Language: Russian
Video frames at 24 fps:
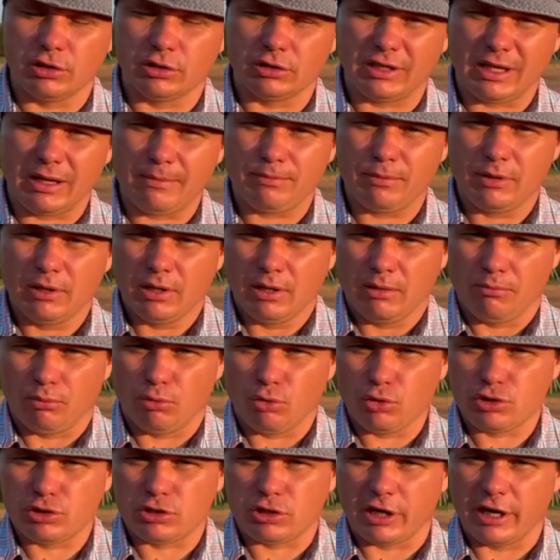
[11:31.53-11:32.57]
этап –
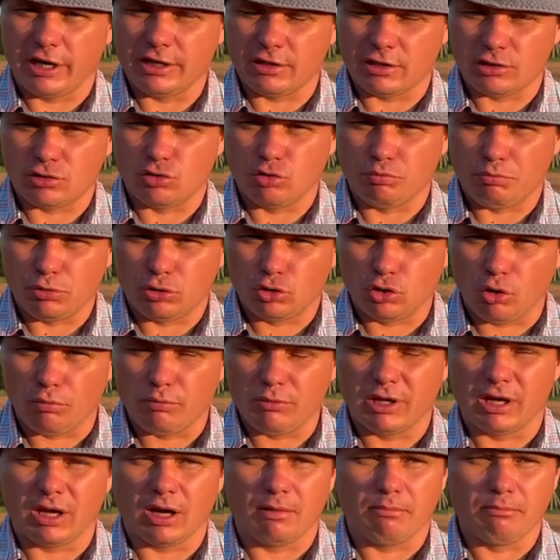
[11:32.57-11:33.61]
по строительству питомника.